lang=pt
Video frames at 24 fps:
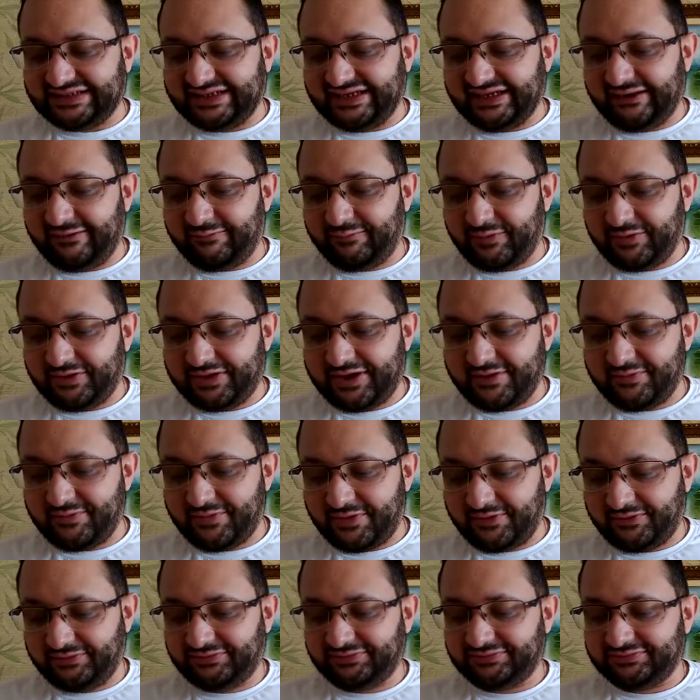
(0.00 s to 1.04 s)
aquele
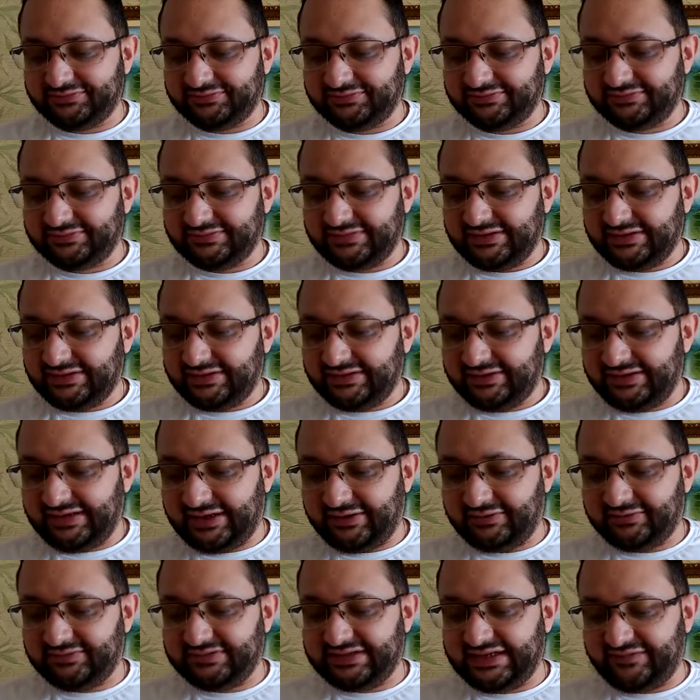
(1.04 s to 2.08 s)
Pokémon?
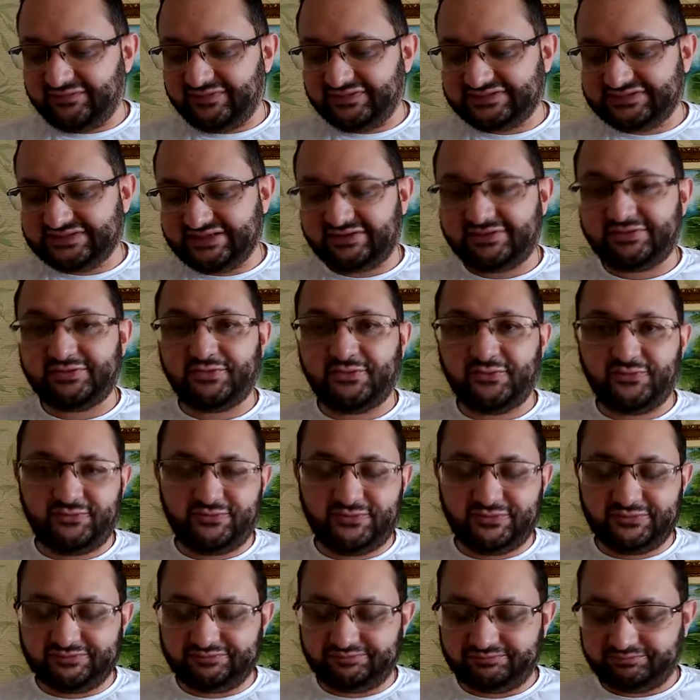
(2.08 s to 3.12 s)
Não, deve ser
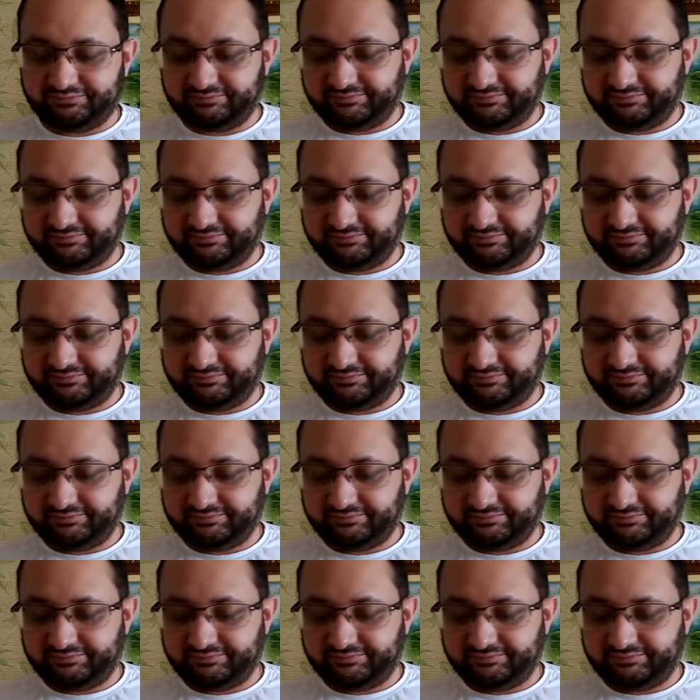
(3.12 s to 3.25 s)
novo.